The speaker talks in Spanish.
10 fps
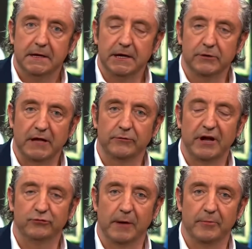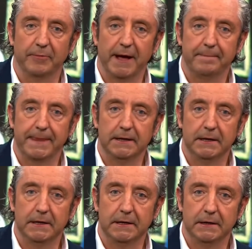y no tanto de la suya propia.
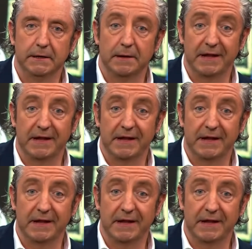Eh, en